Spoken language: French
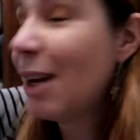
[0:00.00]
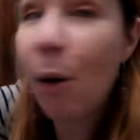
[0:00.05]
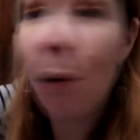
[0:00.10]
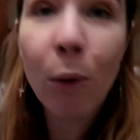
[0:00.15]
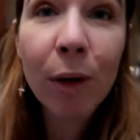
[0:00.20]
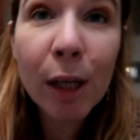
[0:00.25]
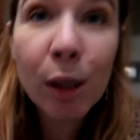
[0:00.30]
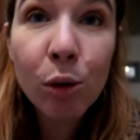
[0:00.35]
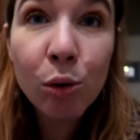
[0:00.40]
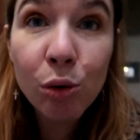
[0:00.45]

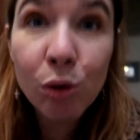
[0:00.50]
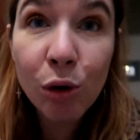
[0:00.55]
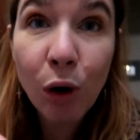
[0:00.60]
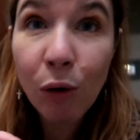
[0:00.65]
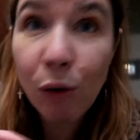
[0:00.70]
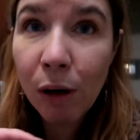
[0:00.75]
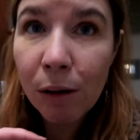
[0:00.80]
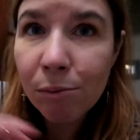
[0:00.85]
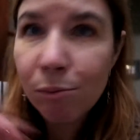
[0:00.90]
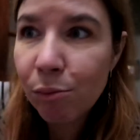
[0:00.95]
On gagne du
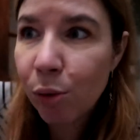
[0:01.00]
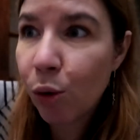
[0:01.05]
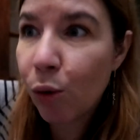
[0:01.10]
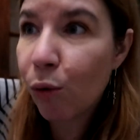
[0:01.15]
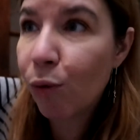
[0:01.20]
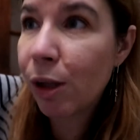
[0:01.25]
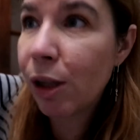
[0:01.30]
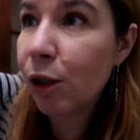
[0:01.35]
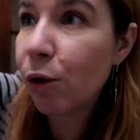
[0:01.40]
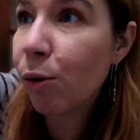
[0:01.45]
temps hein, pendant
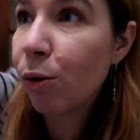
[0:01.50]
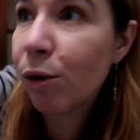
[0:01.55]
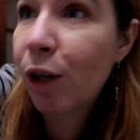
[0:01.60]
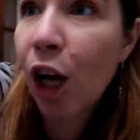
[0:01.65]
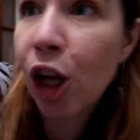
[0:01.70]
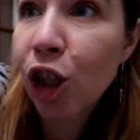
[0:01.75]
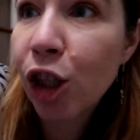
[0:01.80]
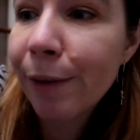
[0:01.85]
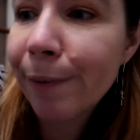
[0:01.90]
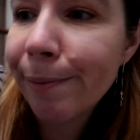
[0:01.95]
le
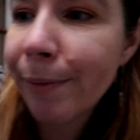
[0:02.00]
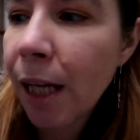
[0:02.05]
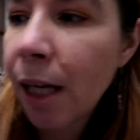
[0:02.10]
trajet.